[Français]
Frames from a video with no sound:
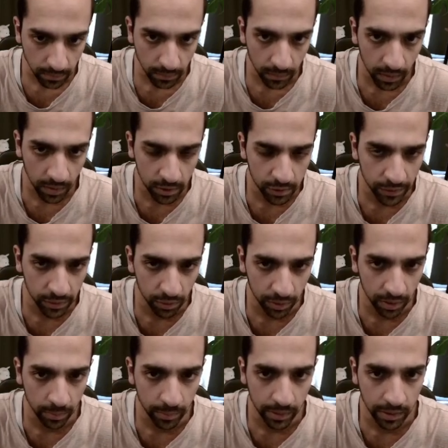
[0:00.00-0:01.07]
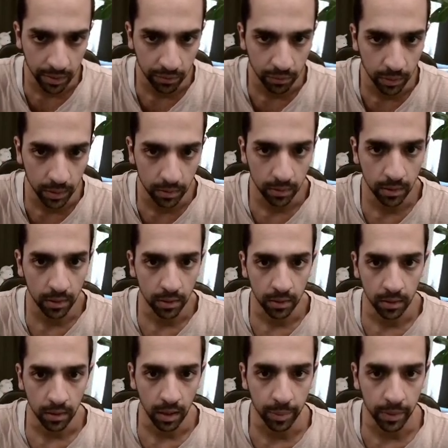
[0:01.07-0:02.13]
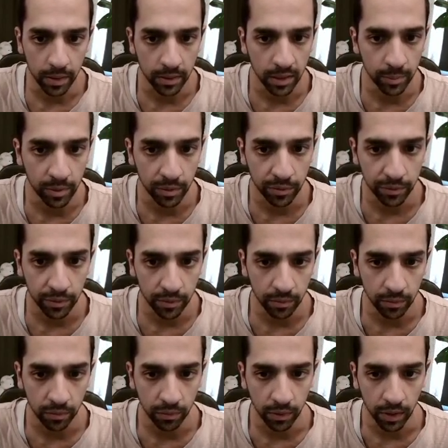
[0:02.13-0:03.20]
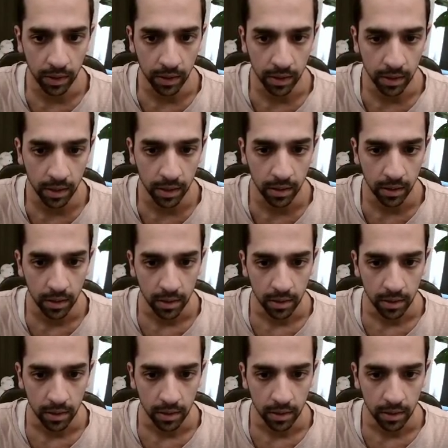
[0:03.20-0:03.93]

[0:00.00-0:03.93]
Là je vais tanker le méga fouet après le debuff. Voilà.